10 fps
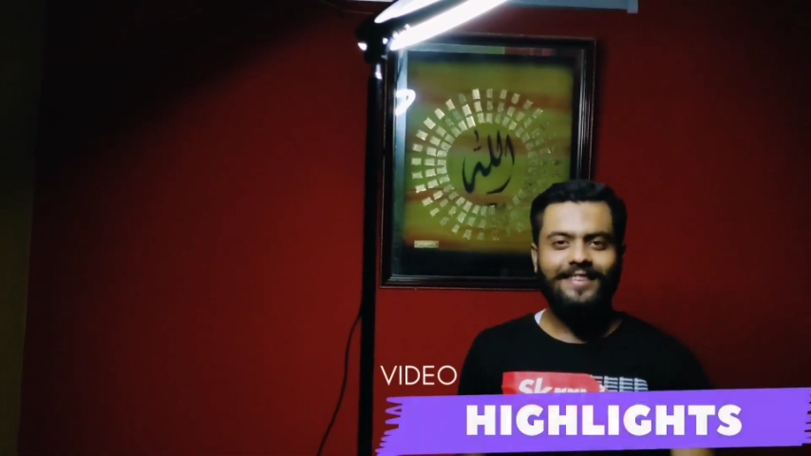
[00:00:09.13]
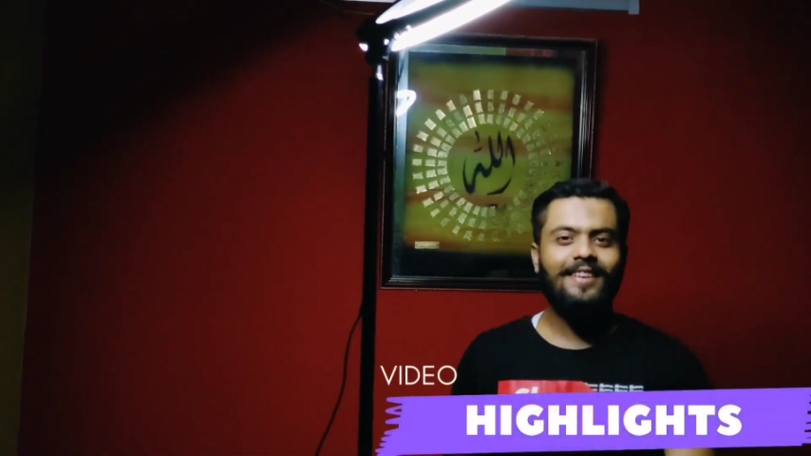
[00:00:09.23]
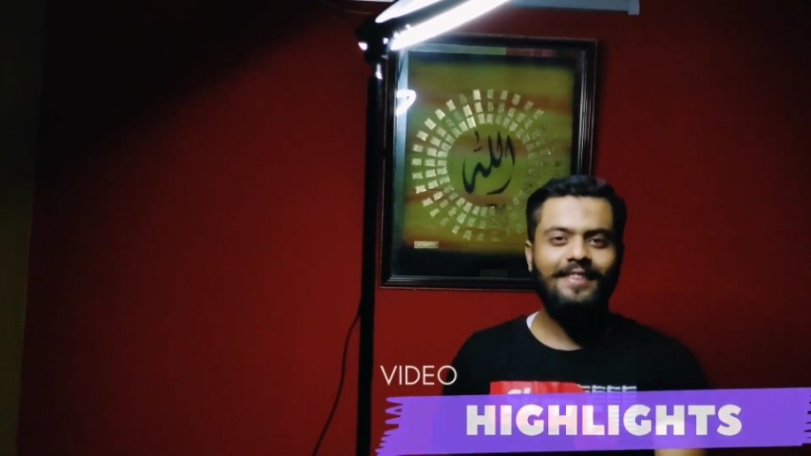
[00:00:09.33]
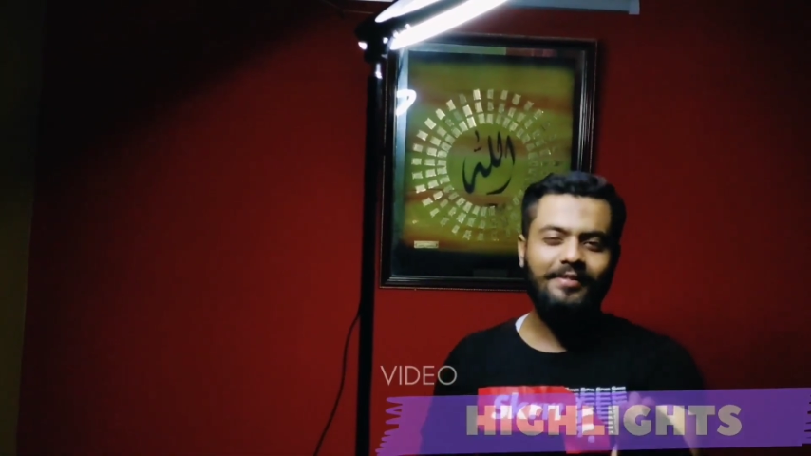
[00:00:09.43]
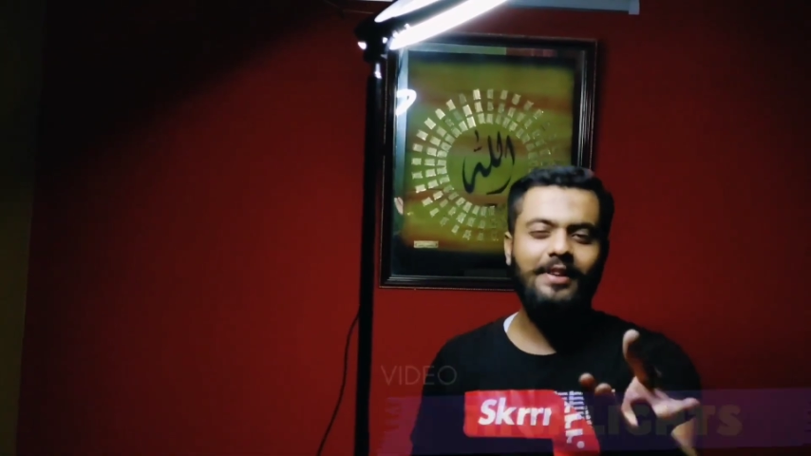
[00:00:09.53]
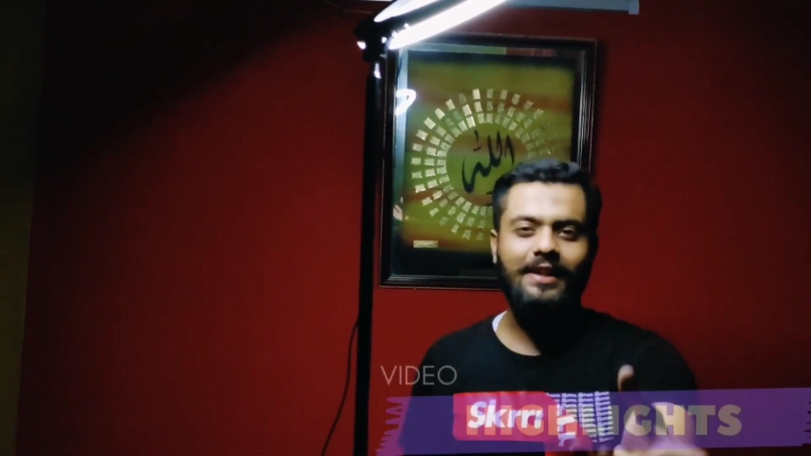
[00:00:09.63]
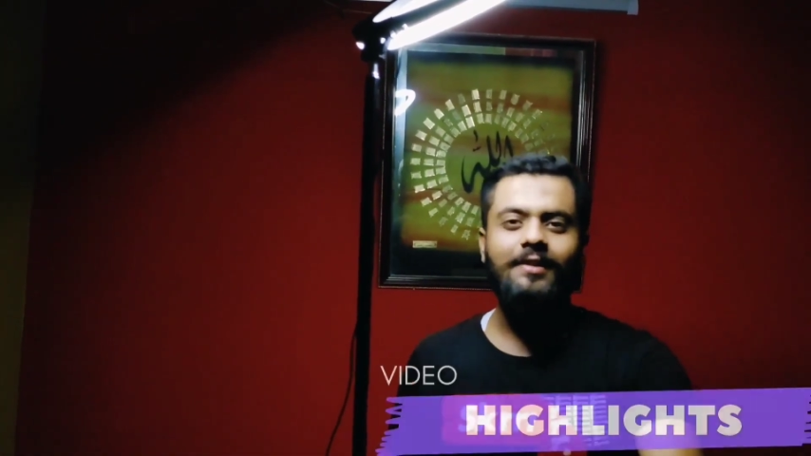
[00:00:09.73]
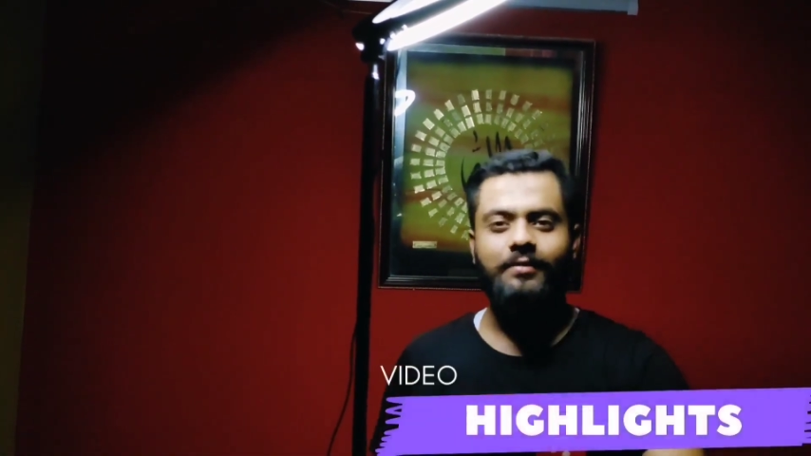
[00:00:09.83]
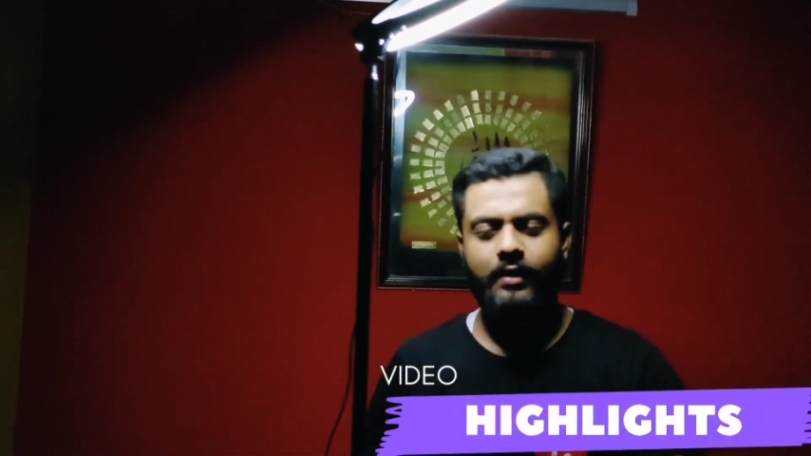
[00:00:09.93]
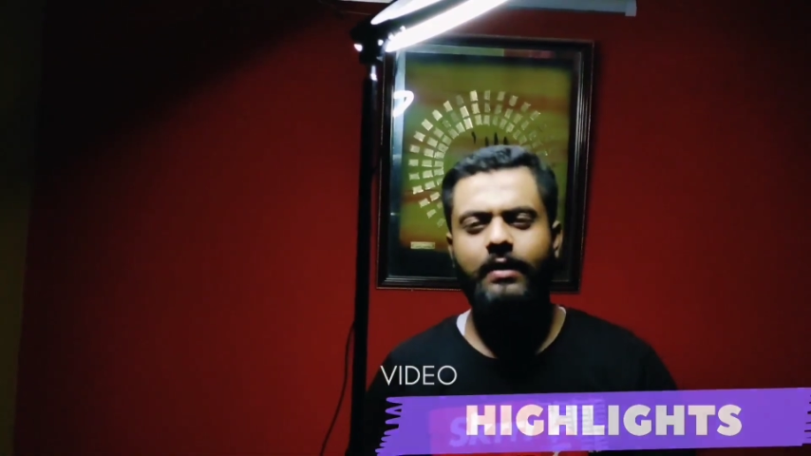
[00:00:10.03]
थोड़ा सा फनी
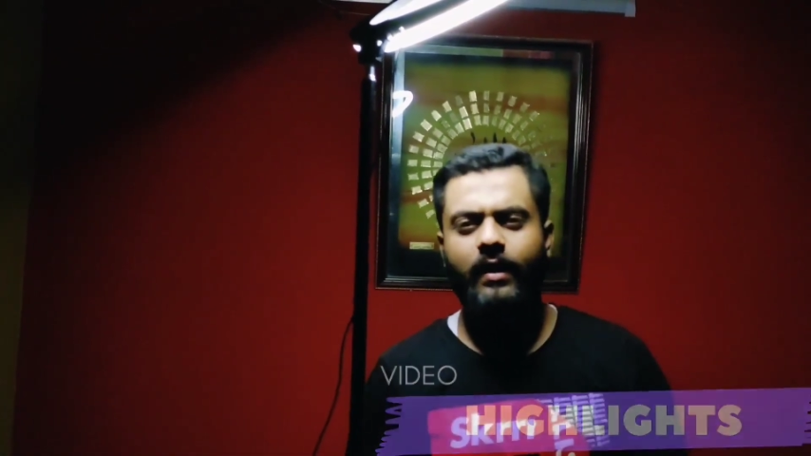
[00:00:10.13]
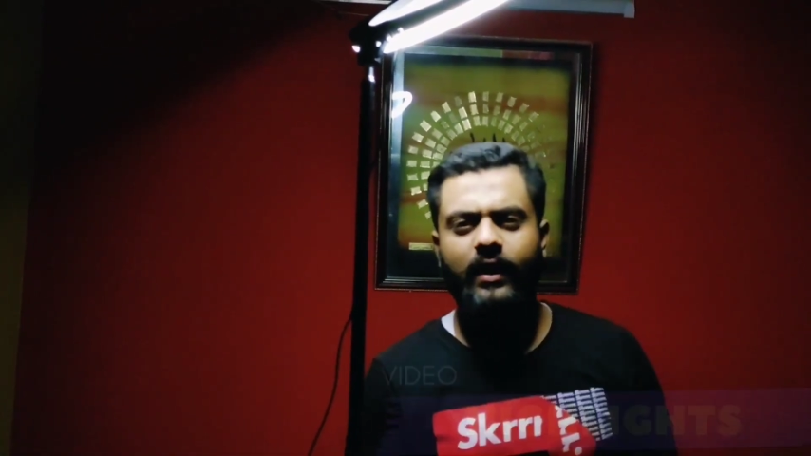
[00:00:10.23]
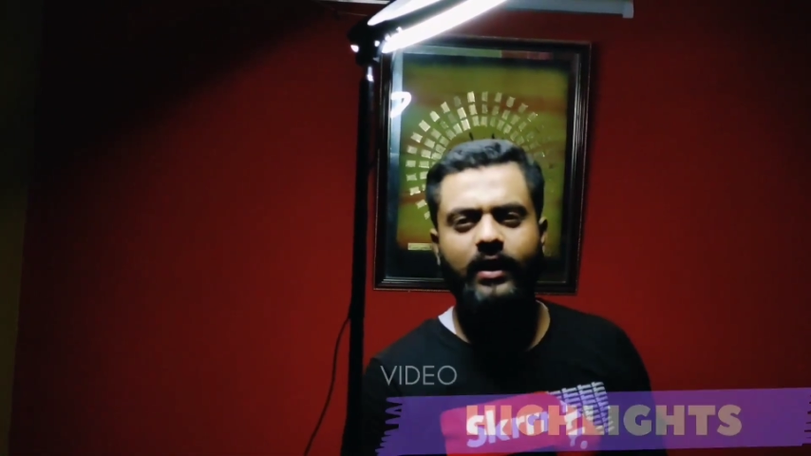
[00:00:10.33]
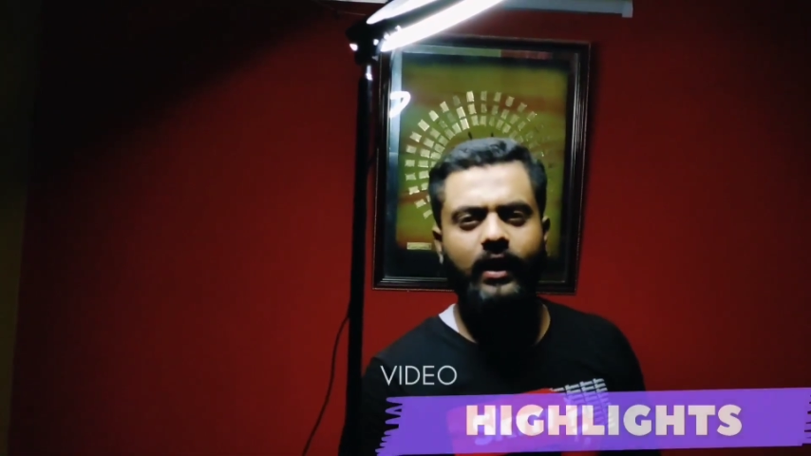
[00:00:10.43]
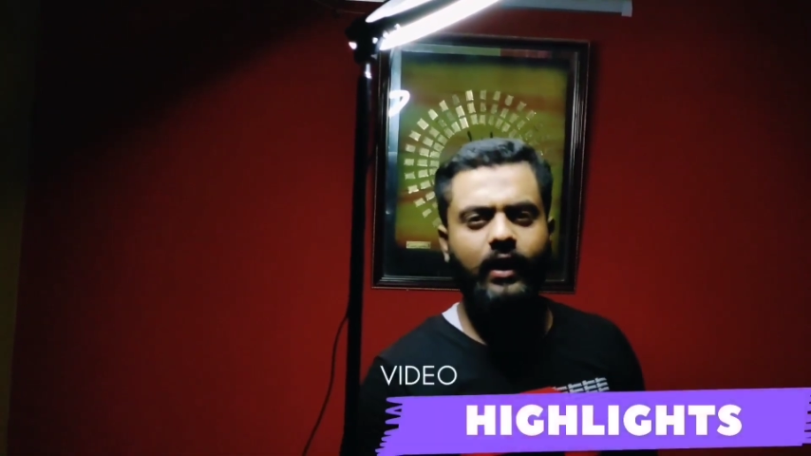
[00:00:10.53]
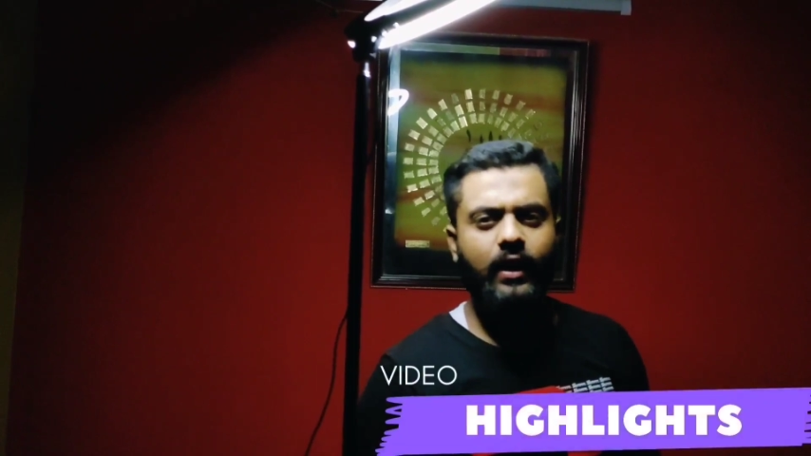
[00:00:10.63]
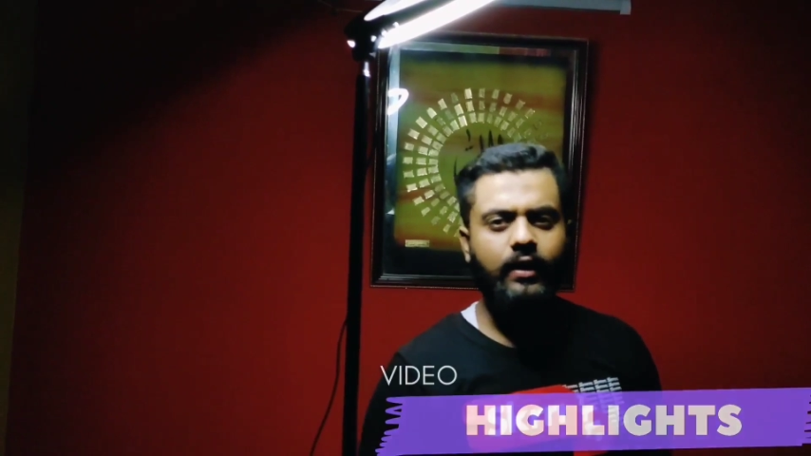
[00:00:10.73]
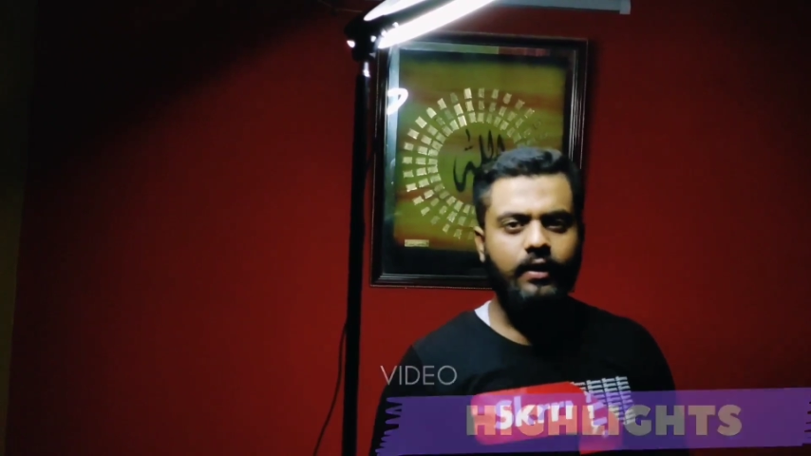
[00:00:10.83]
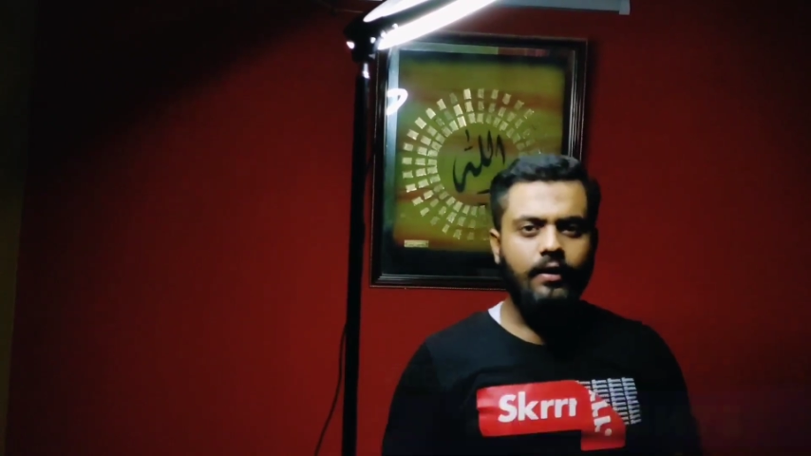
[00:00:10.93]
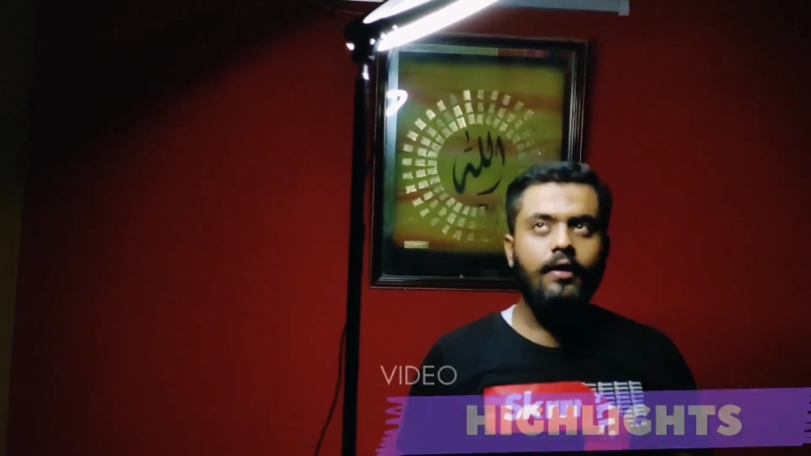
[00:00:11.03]
फनी में आना चाहिए ना यार